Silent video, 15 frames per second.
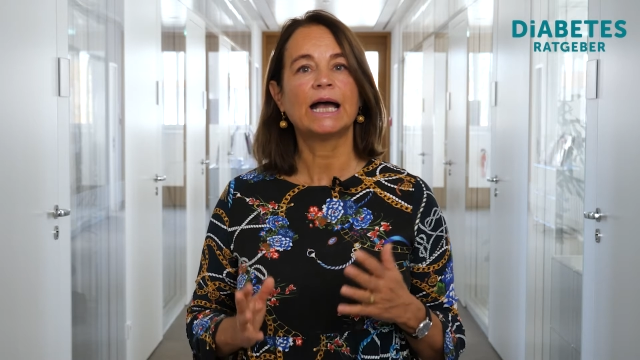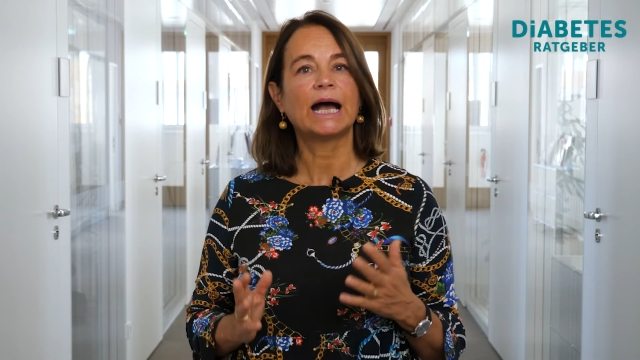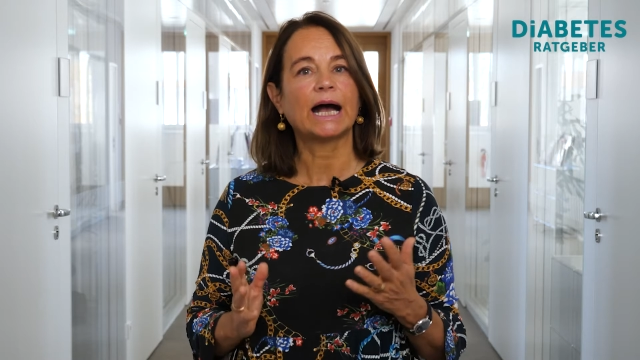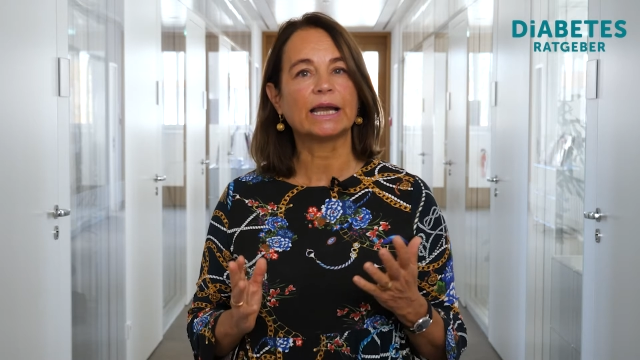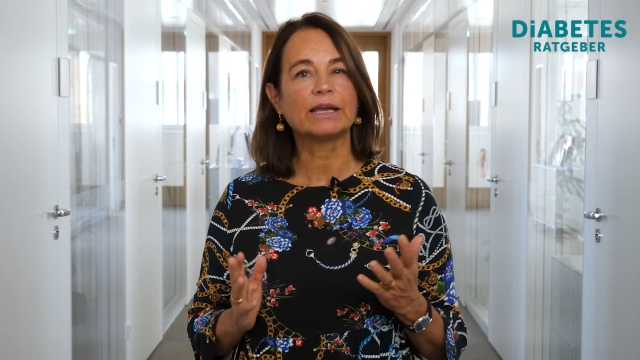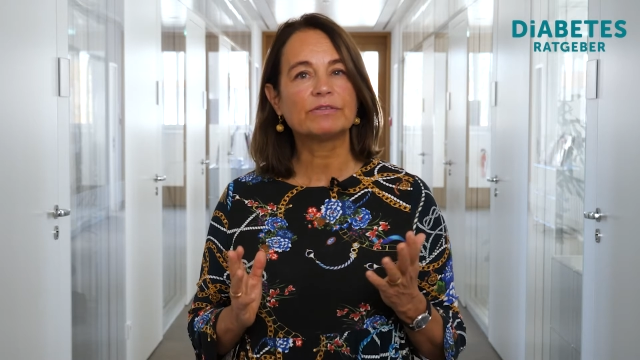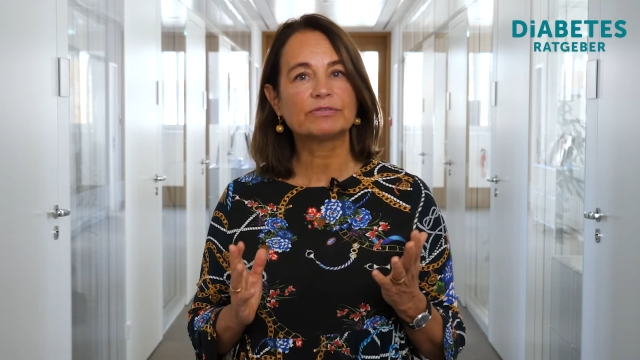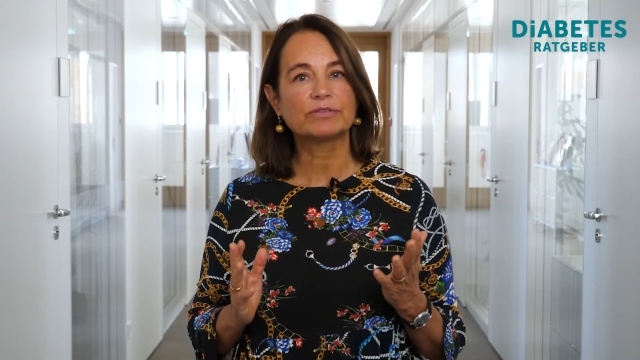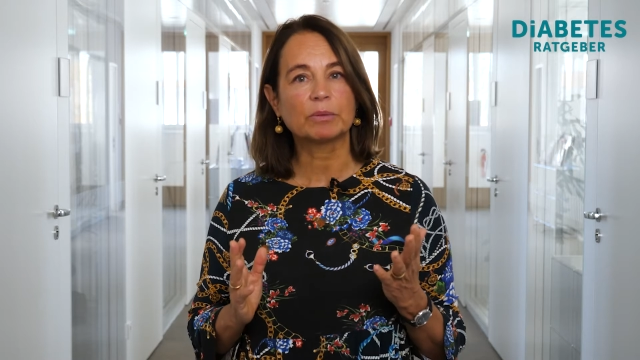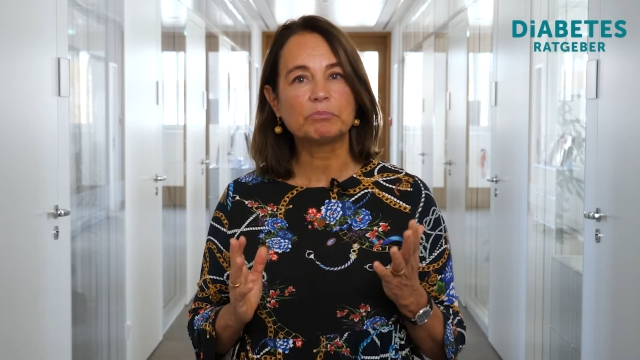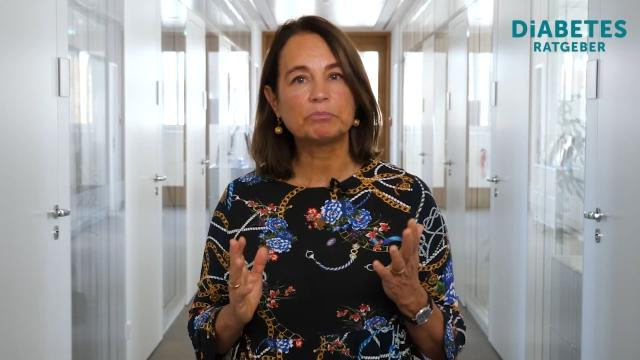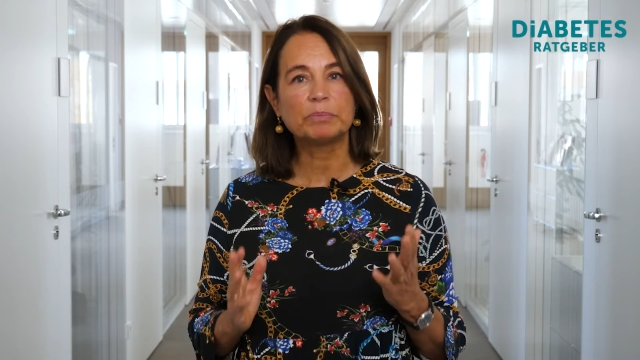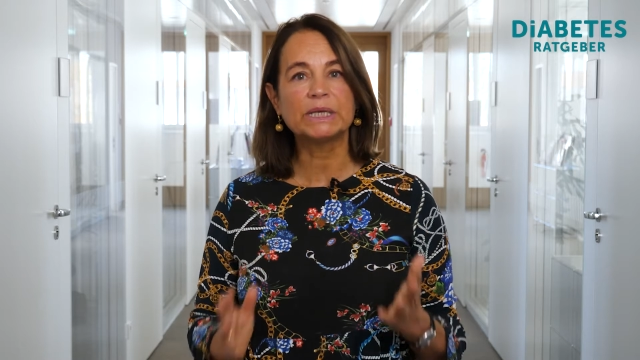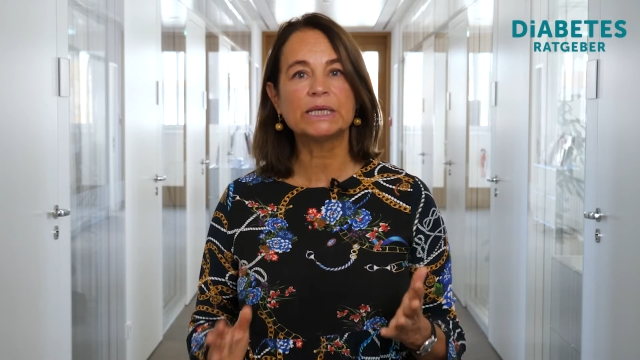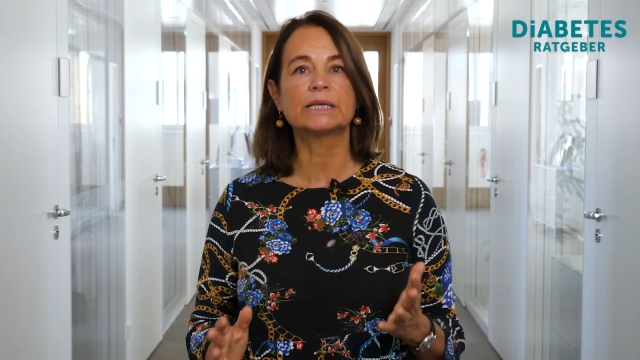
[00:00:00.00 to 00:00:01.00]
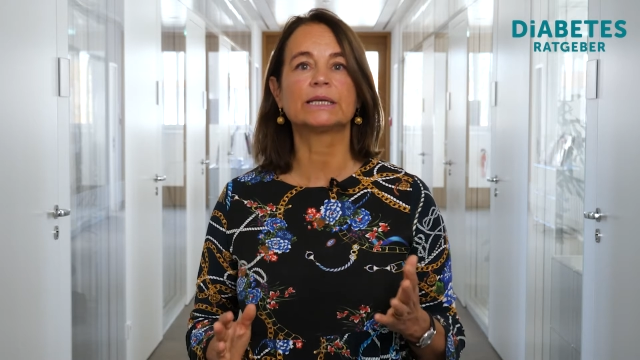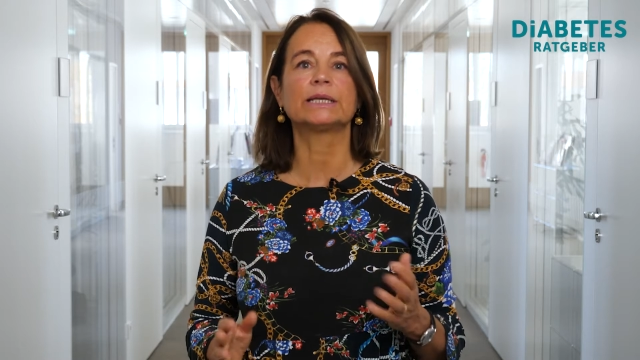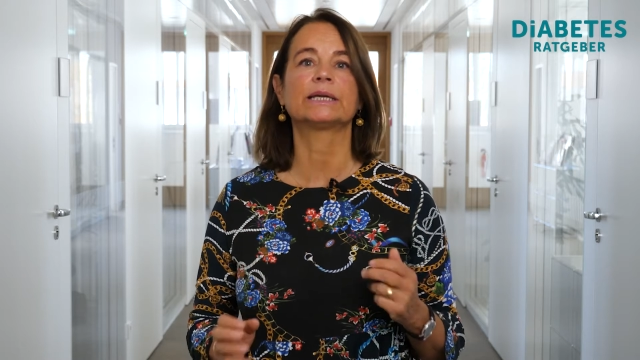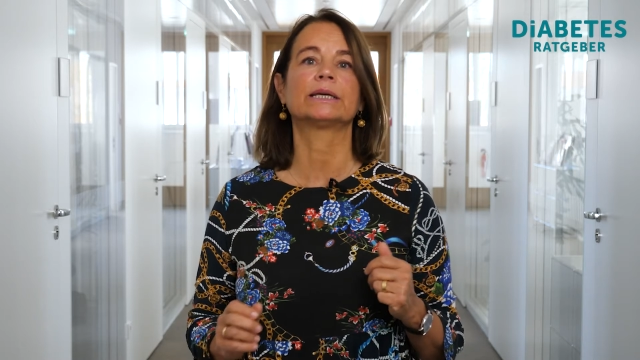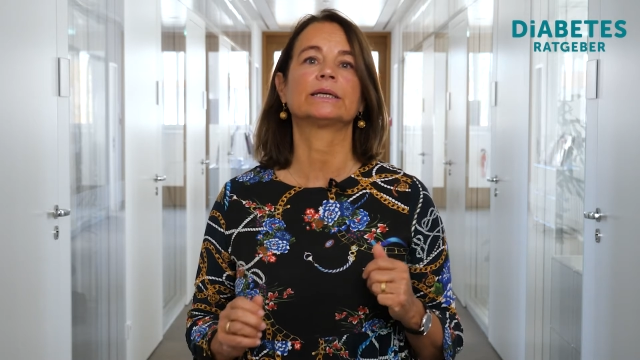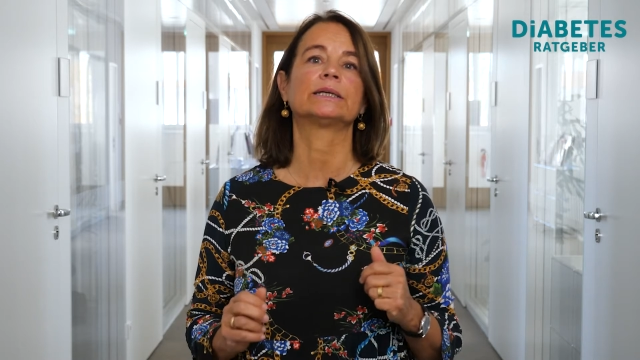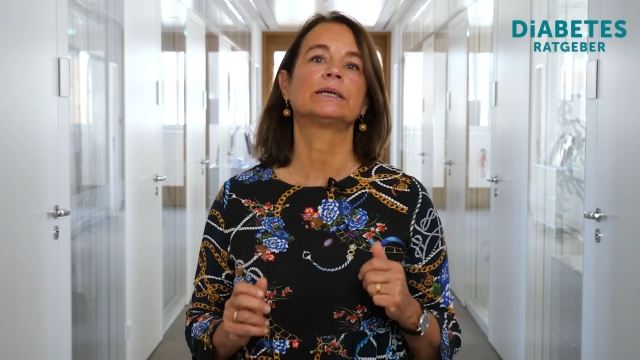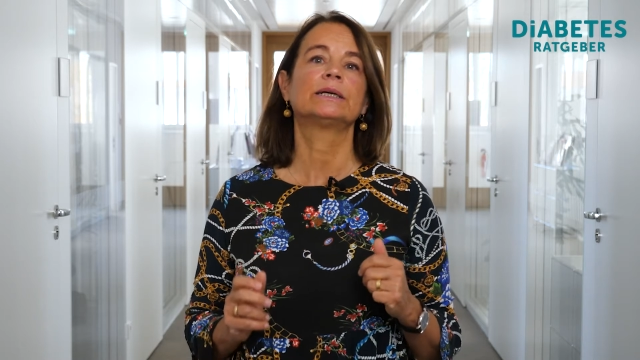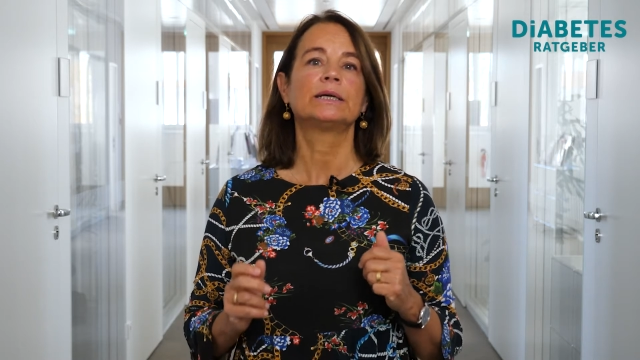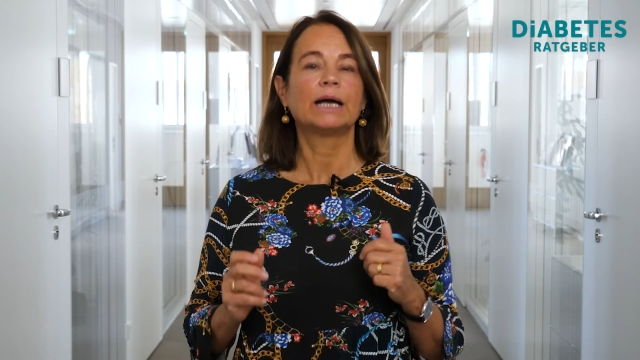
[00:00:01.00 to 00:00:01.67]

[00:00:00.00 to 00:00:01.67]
eine verbindliche